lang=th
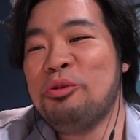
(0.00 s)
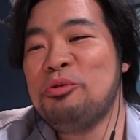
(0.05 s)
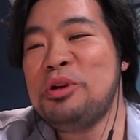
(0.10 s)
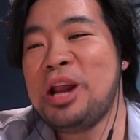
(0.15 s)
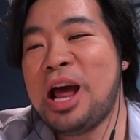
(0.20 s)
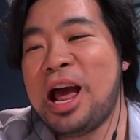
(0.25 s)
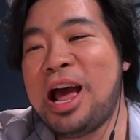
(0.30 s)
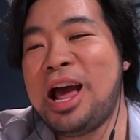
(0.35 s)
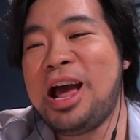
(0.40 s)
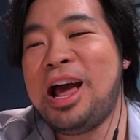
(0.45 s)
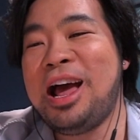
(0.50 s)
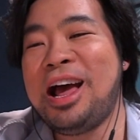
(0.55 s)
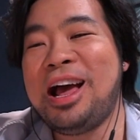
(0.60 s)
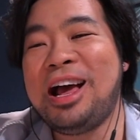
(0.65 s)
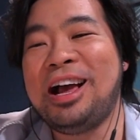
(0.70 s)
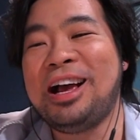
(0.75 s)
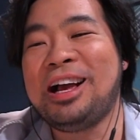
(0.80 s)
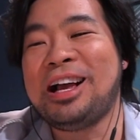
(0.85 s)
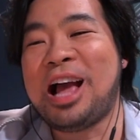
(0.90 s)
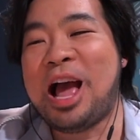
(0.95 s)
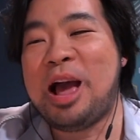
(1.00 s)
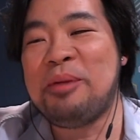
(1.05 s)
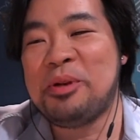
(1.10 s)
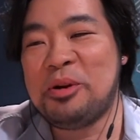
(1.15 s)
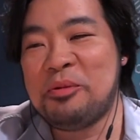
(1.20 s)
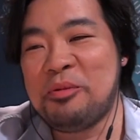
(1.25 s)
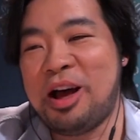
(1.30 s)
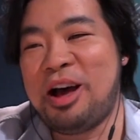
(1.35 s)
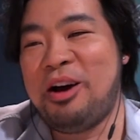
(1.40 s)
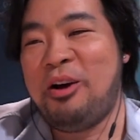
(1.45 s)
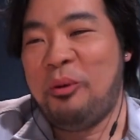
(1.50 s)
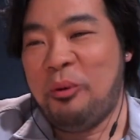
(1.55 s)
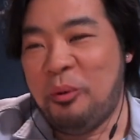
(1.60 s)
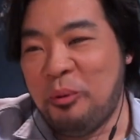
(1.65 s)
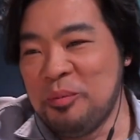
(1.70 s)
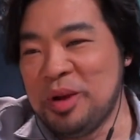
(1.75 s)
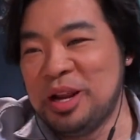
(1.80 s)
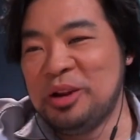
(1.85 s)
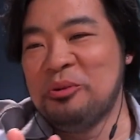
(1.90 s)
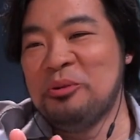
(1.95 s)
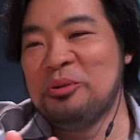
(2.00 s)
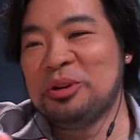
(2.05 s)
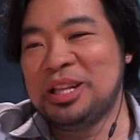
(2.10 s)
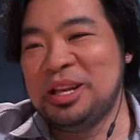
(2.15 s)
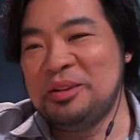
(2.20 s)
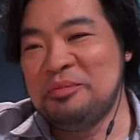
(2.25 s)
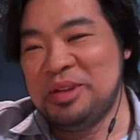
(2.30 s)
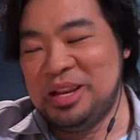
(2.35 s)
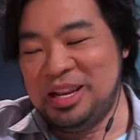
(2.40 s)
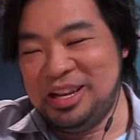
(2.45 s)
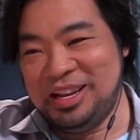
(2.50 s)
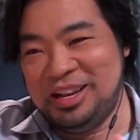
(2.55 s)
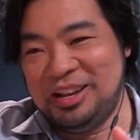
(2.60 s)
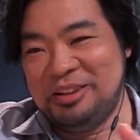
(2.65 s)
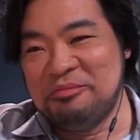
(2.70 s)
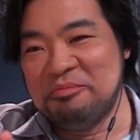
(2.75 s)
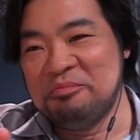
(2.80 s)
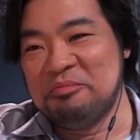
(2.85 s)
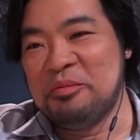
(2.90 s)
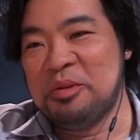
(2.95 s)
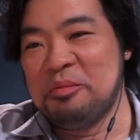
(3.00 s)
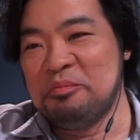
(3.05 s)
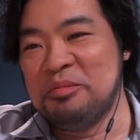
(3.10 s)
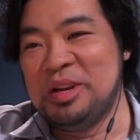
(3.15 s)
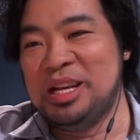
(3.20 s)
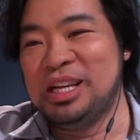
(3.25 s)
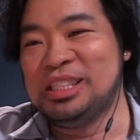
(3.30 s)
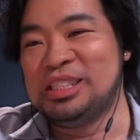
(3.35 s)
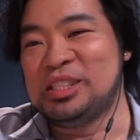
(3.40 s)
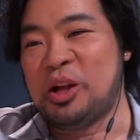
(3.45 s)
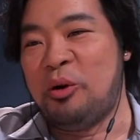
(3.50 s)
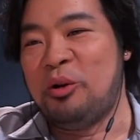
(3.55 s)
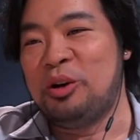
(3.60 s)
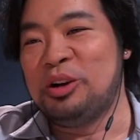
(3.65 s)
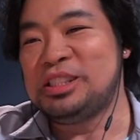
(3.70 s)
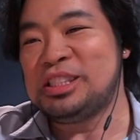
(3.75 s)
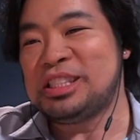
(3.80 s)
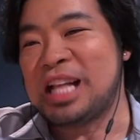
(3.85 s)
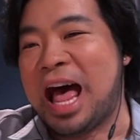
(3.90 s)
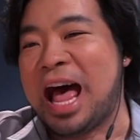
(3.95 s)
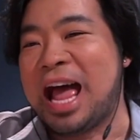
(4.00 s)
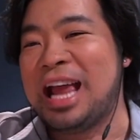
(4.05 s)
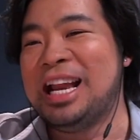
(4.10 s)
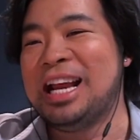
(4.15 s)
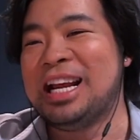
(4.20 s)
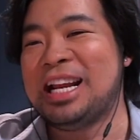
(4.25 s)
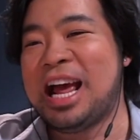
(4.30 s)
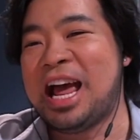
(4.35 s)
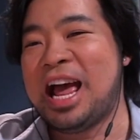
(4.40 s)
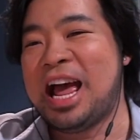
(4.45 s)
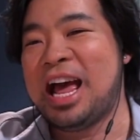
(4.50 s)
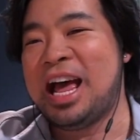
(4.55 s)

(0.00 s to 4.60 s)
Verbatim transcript: คุณฮากลายเป็นว่า โอ้มีลูกที่มีมีสองสไตล์เลยนะ